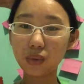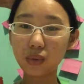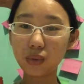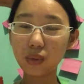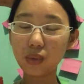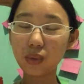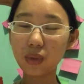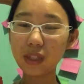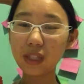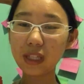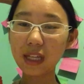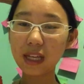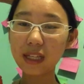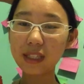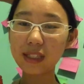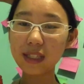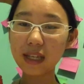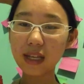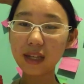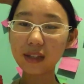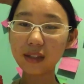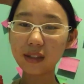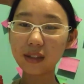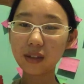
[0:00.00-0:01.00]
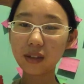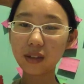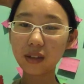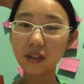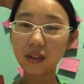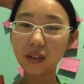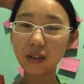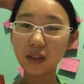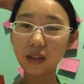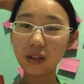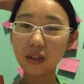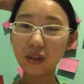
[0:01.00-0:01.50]
如果大家呢，
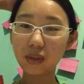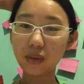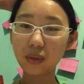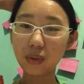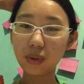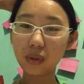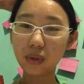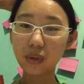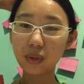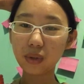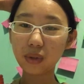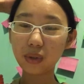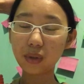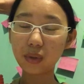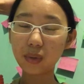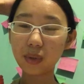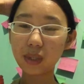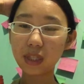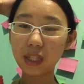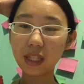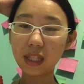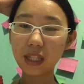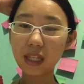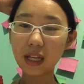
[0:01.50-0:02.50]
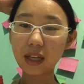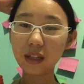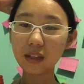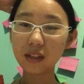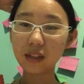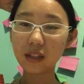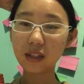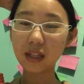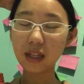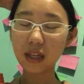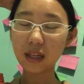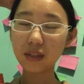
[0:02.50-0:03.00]
会有和我一样
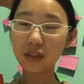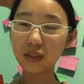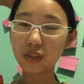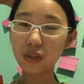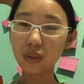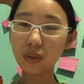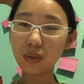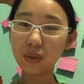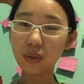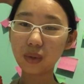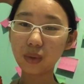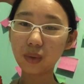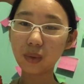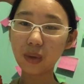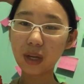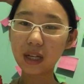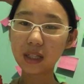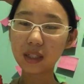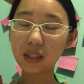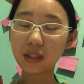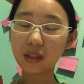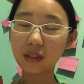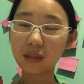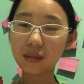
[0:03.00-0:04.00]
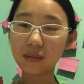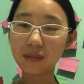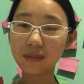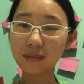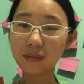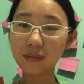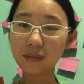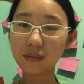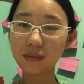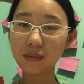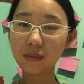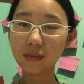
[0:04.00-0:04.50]
的感受的话呢，
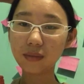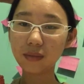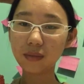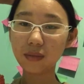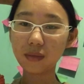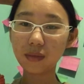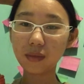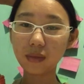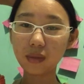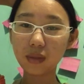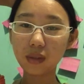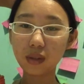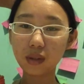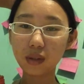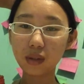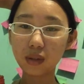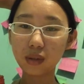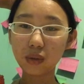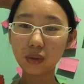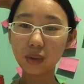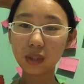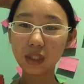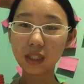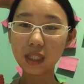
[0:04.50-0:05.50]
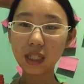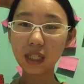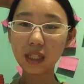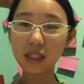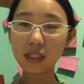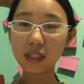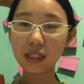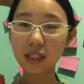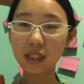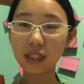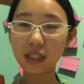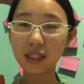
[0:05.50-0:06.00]
我
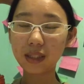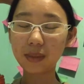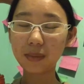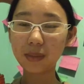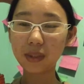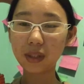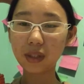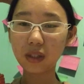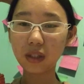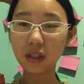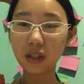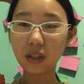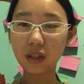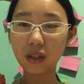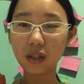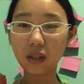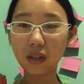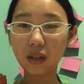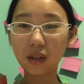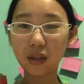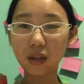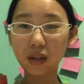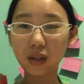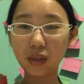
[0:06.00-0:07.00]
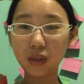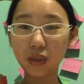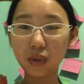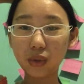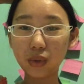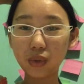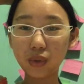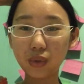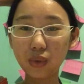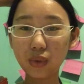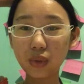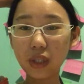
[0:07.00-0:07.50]
相信你们的
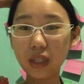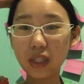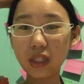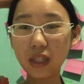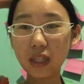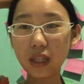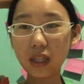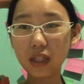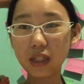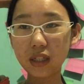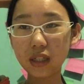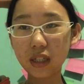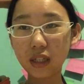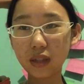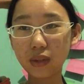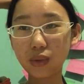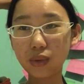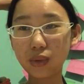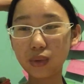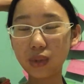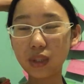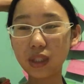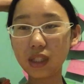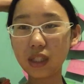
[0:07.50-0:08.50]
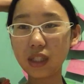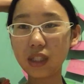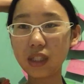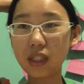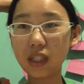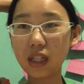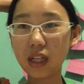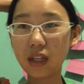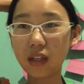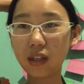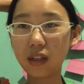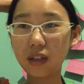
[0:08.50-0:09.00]
学业上、学习
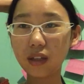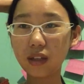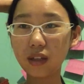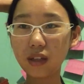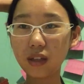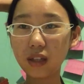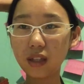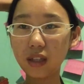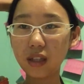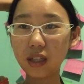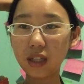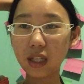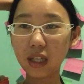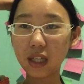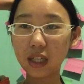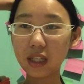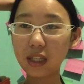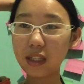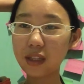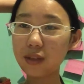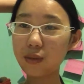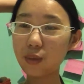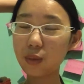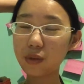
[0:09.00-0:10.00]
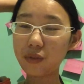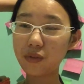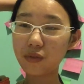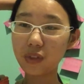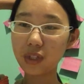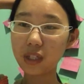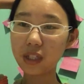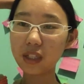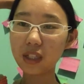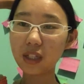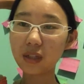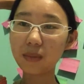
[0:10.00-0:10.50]
上肯定会
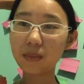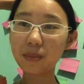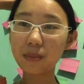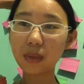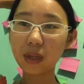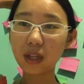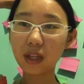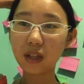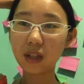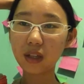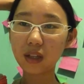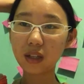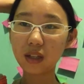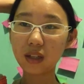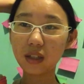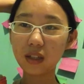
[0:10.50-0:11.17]
非常棒，